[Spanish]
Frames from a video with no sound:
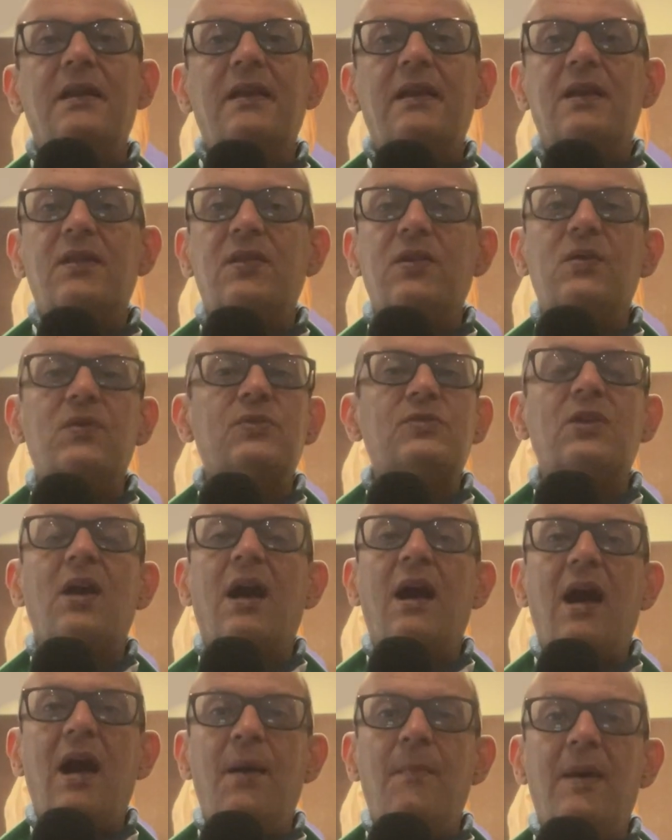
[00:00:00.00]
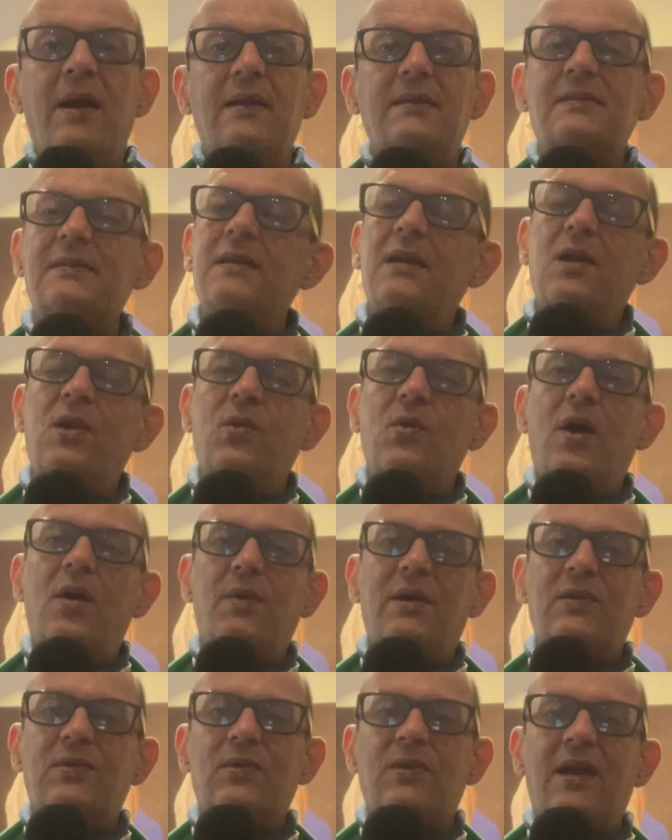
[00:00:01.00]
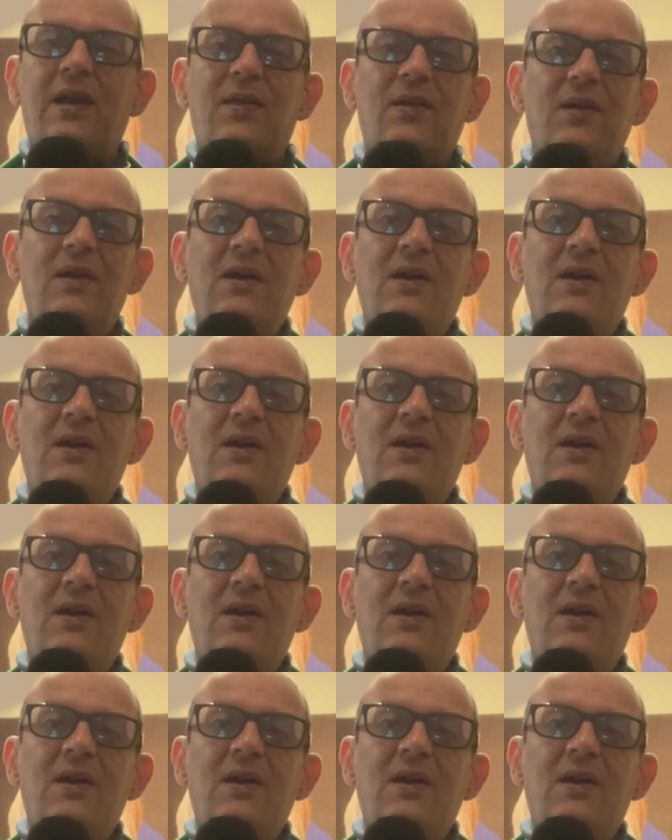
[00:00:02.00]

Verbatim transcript: que Dios jamás lo ha abandonado.